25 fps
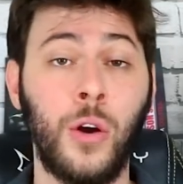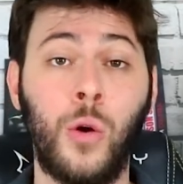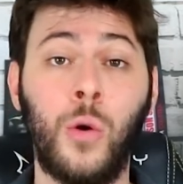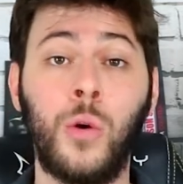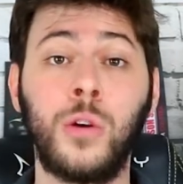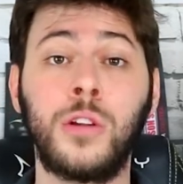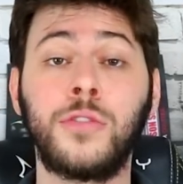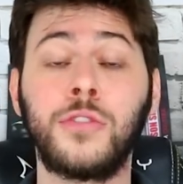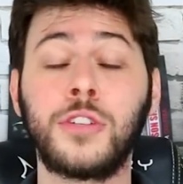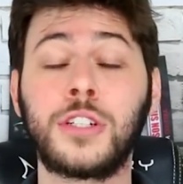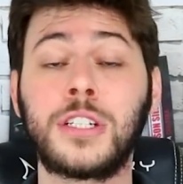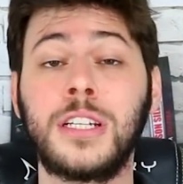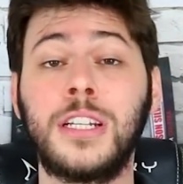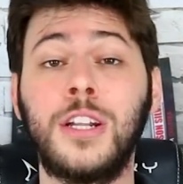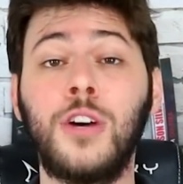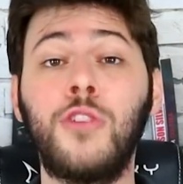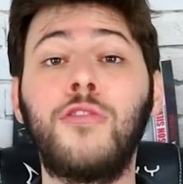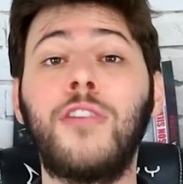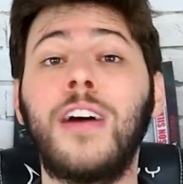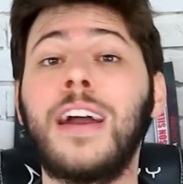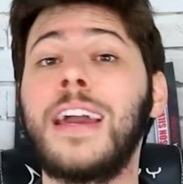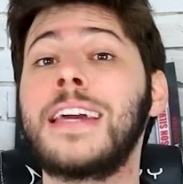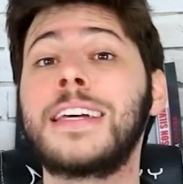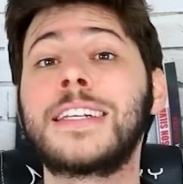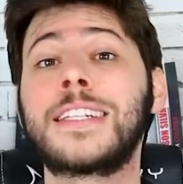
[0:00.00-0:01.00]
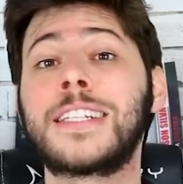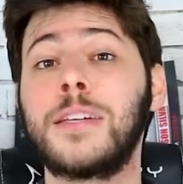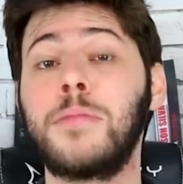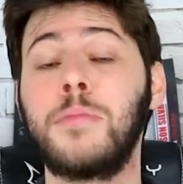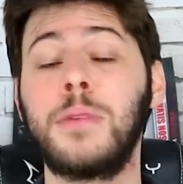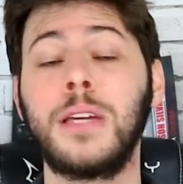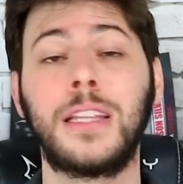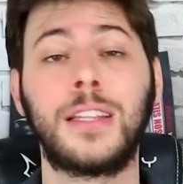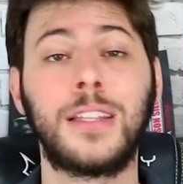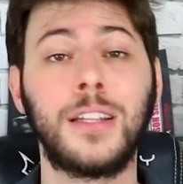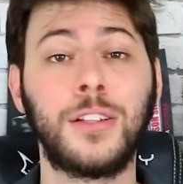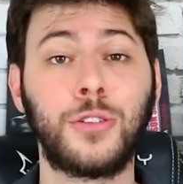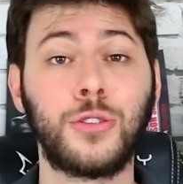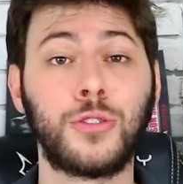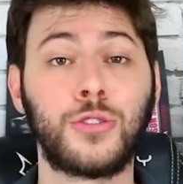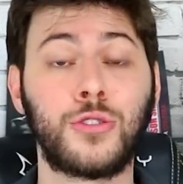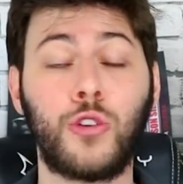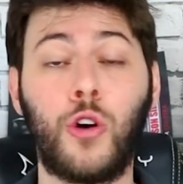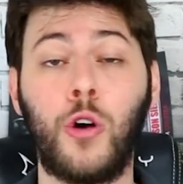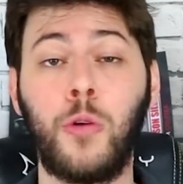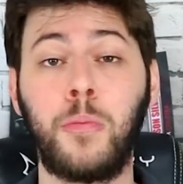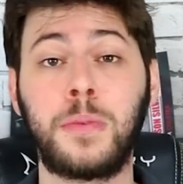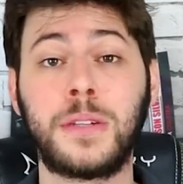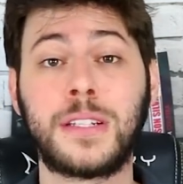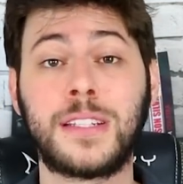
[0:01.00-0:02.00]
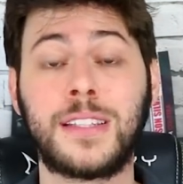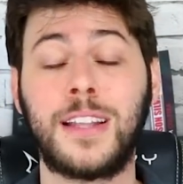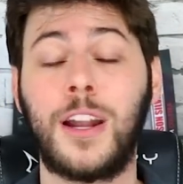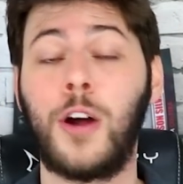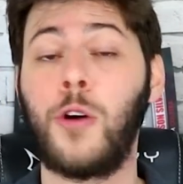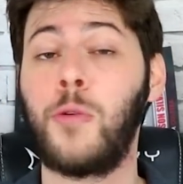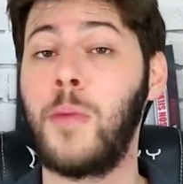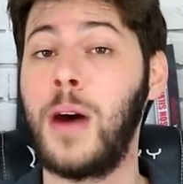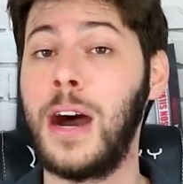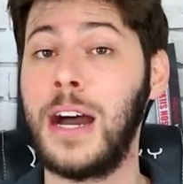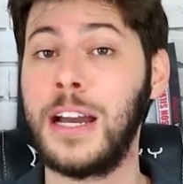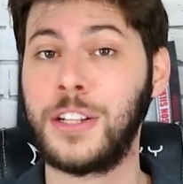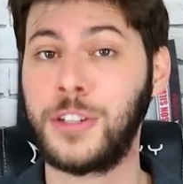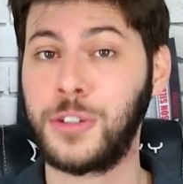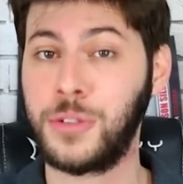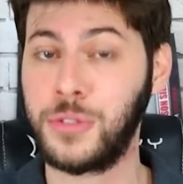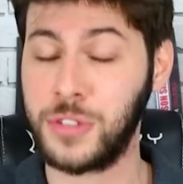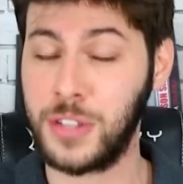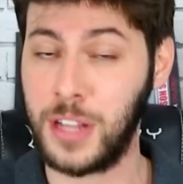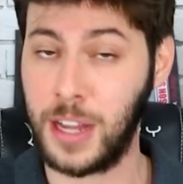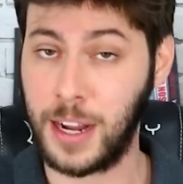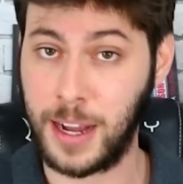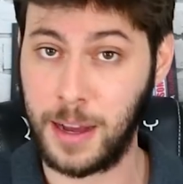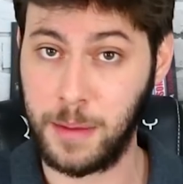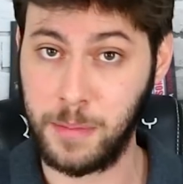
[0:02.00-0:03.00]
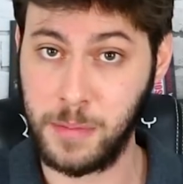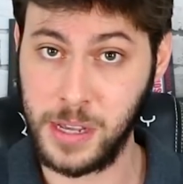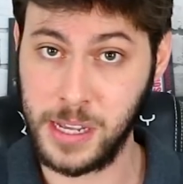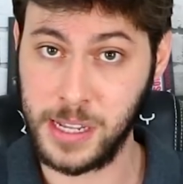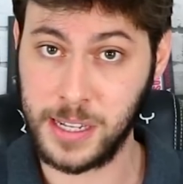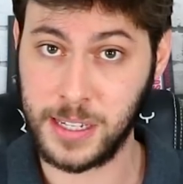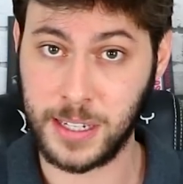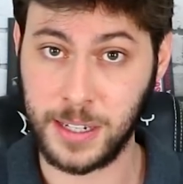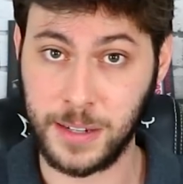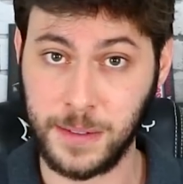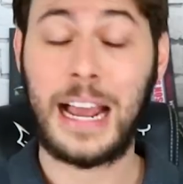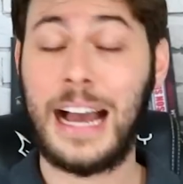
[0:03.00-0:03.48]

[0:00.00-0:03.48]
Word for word: onde você não vai receber tantos golpes traumáticos na cabeça,